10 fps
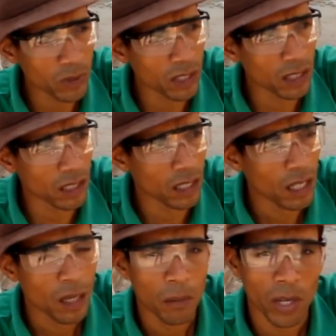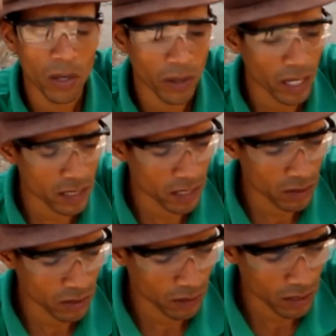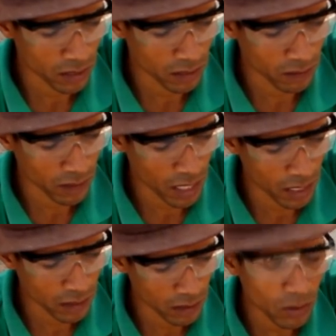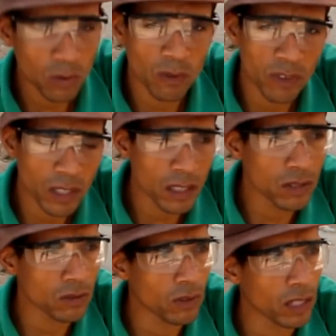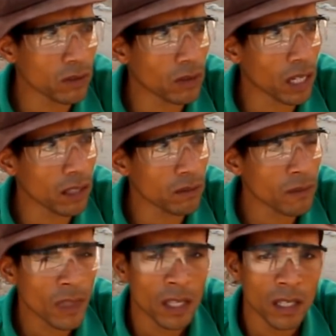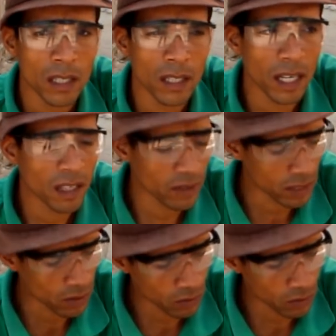eu poderia melhorar a execução dessa atividade e eu estou feliz com o resultado e cada vez